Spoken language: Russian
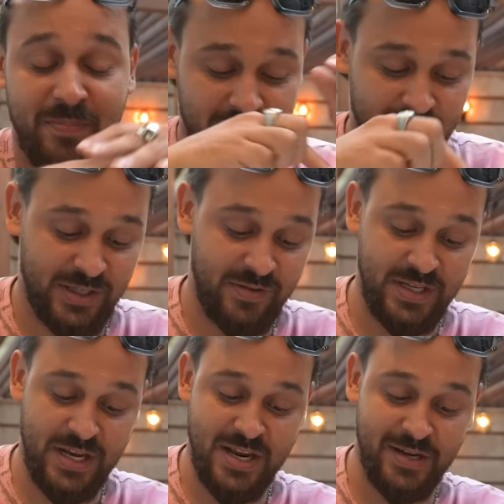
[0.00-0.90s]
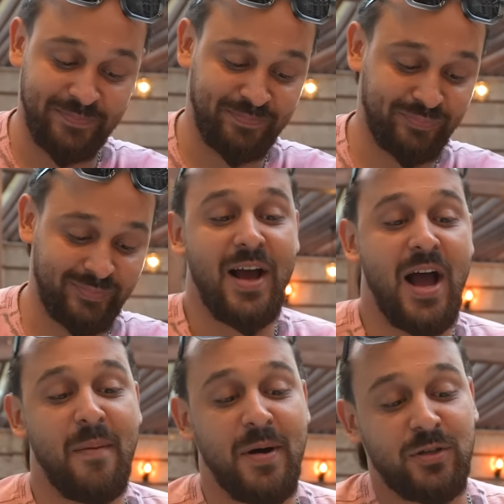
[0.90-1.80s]
Первое заведение.
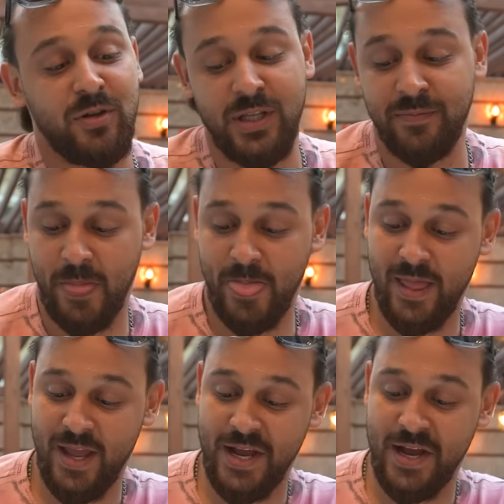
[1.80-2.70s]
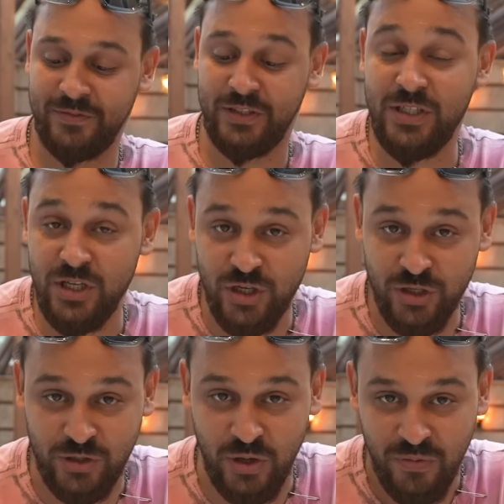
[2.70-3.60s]
Обошлось там
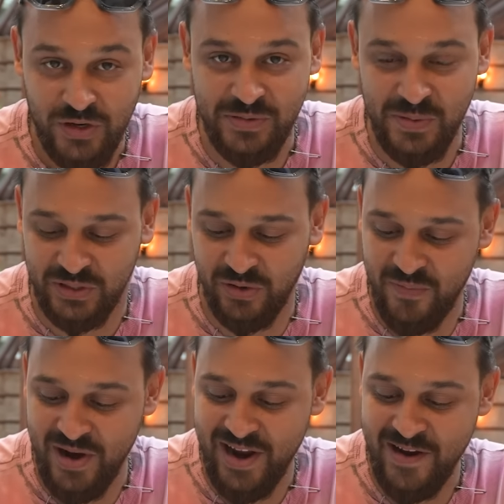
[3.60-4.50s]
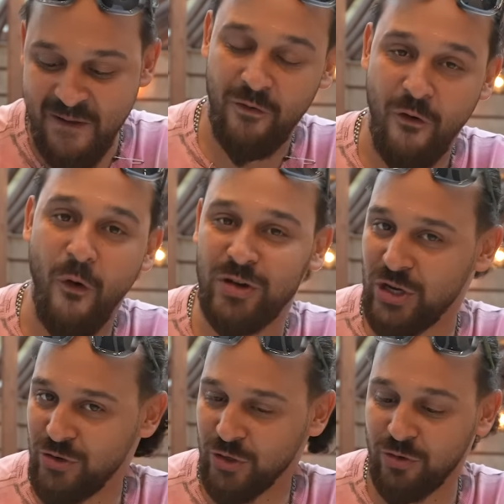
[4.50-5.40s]
1180 рублей.
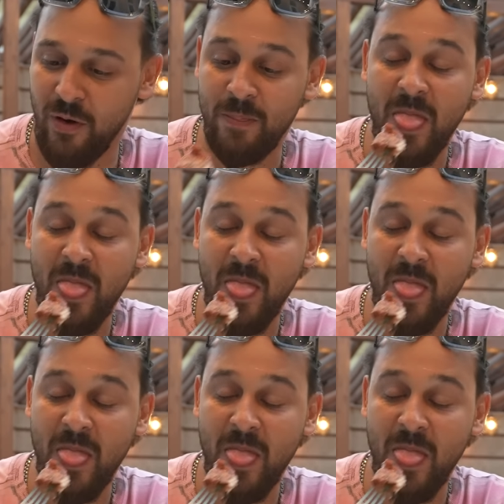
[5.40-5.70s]
Очень дешево.